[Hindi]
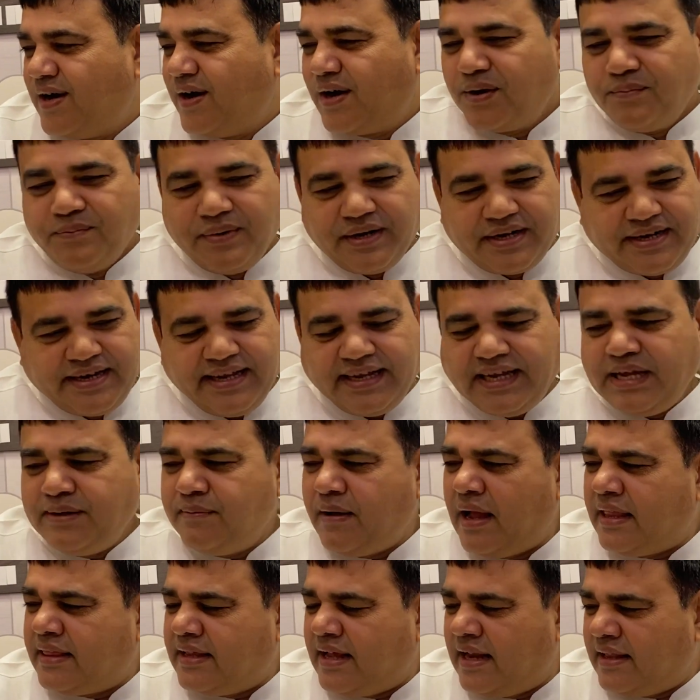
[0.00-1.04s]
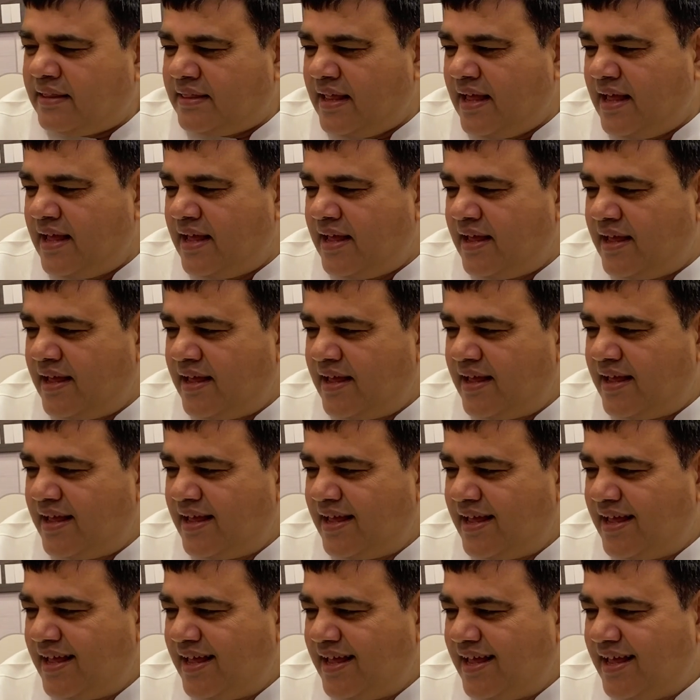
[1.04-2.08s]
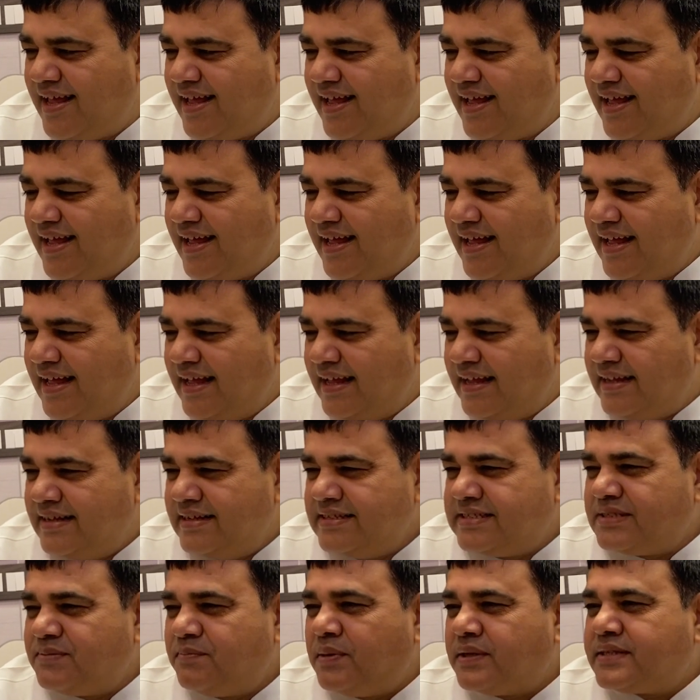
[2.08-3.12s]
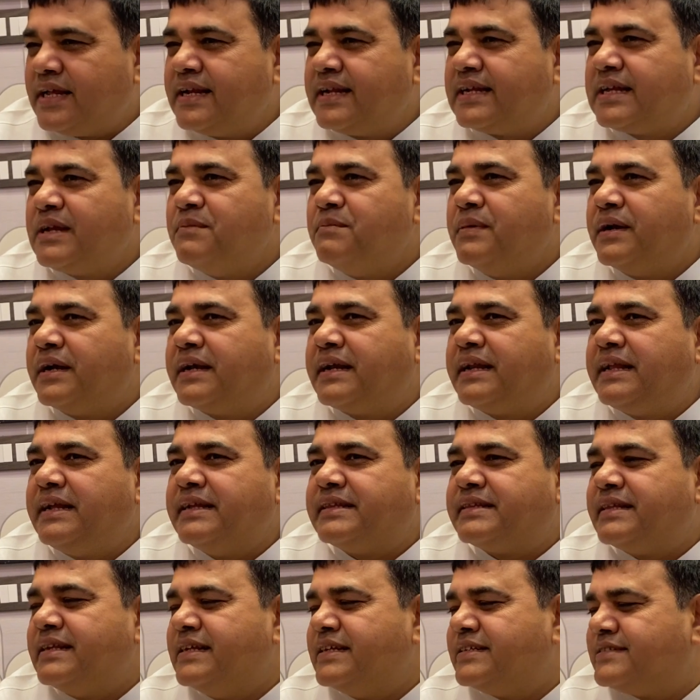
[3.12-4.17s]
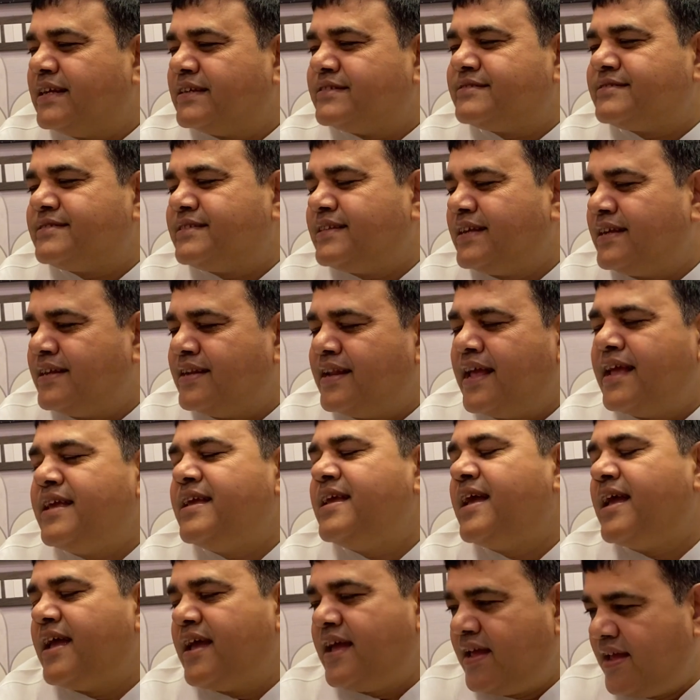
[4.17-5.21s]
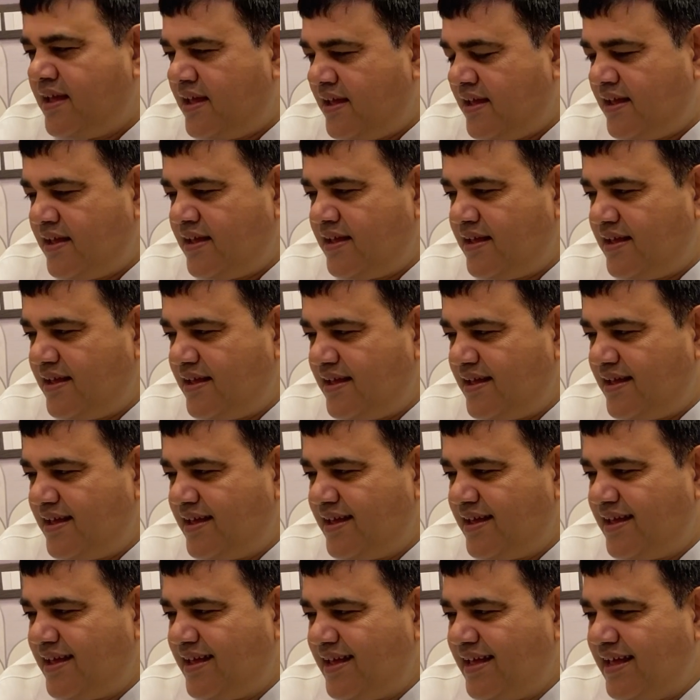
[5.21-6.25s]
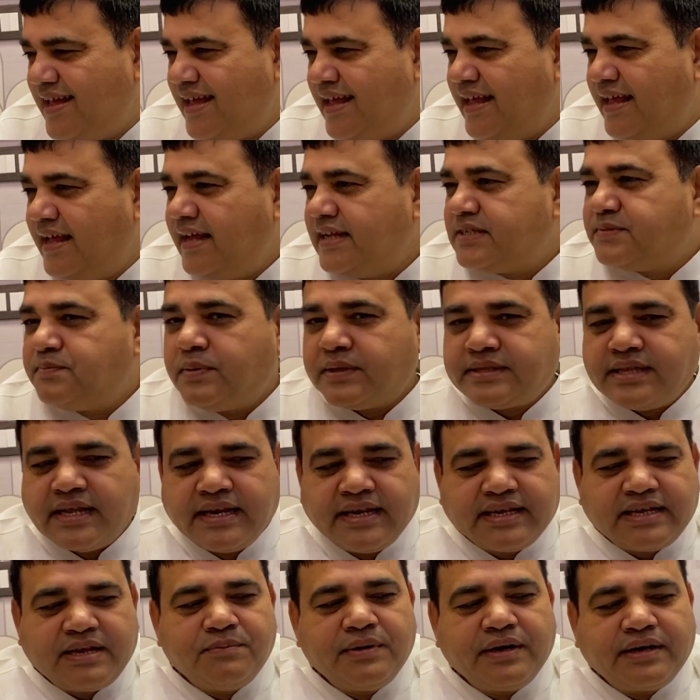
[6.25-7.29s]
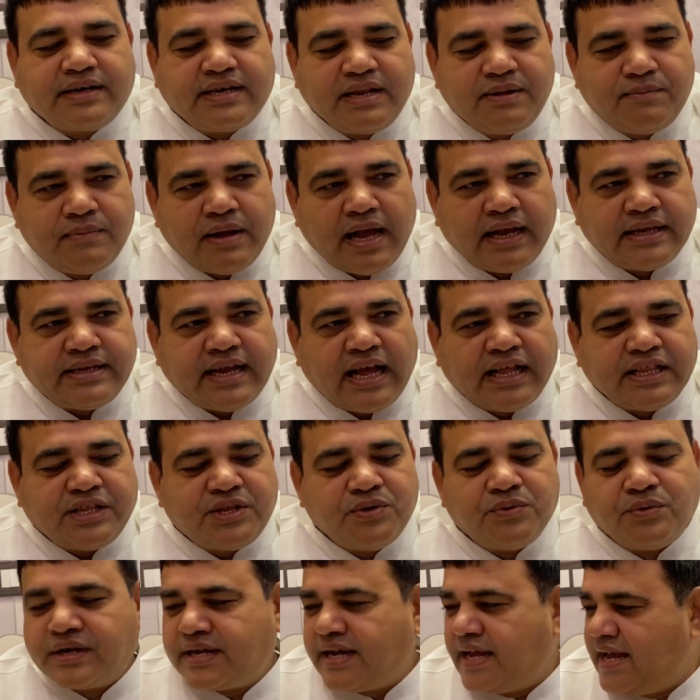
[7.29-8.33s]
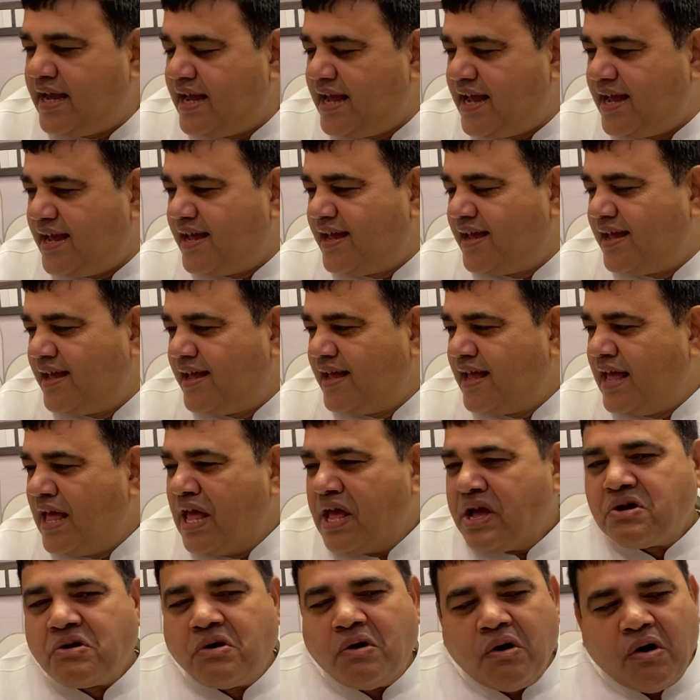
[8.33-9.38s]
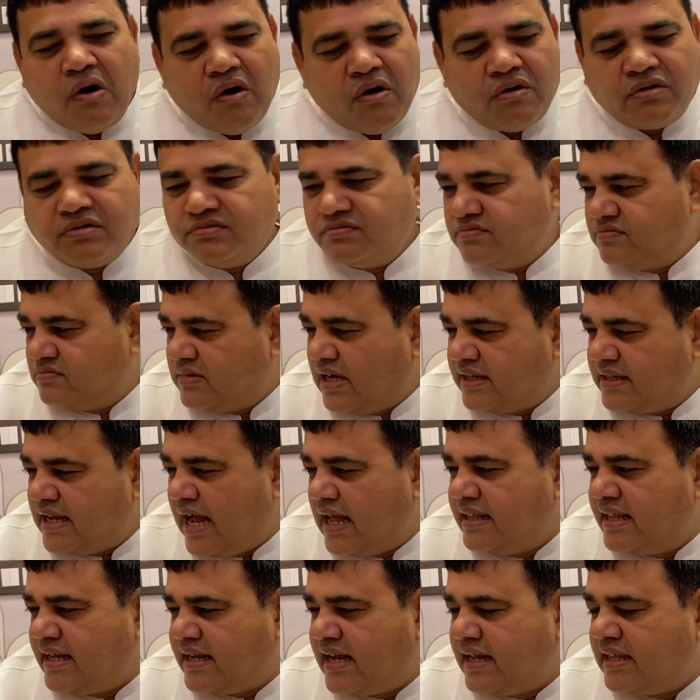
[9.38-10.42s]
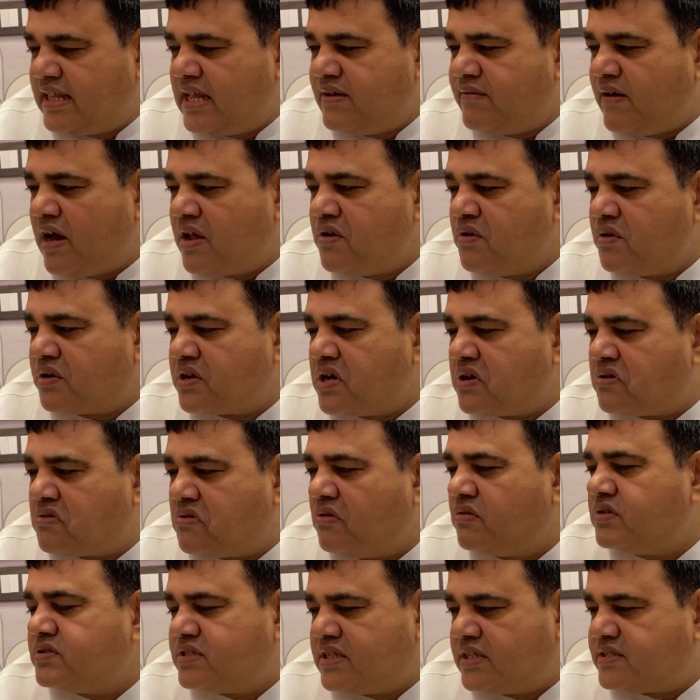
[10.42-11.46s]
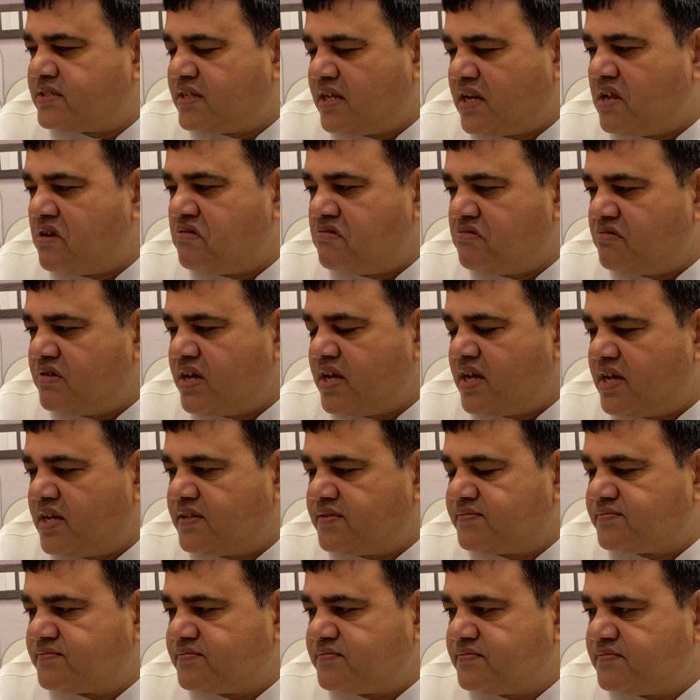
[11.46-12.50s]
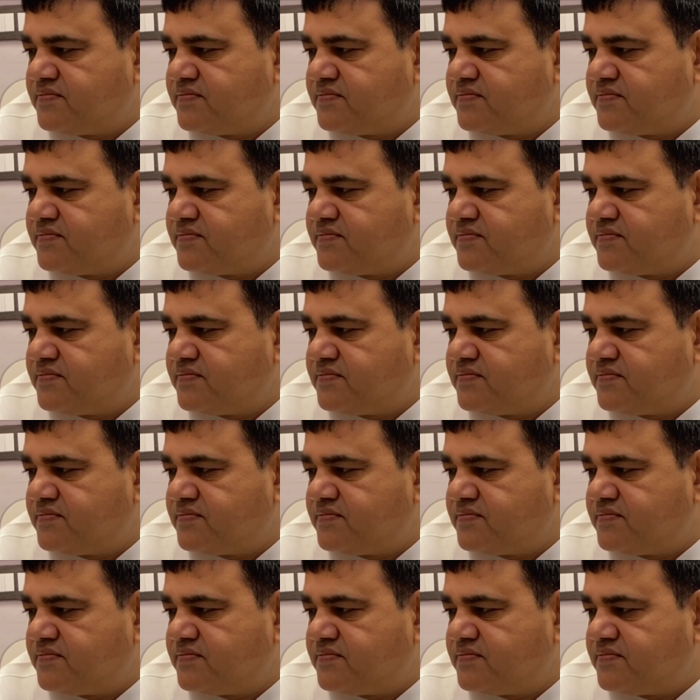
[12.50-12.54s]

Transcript: और मिट्टी की बात करते हैं इस वतन की मिट्टी इतनी सस्ती नहीं है इस वतन की मिट्टी में आज़ादियों के खून आज़ादी के दीवानों के खून से सने हुए हैं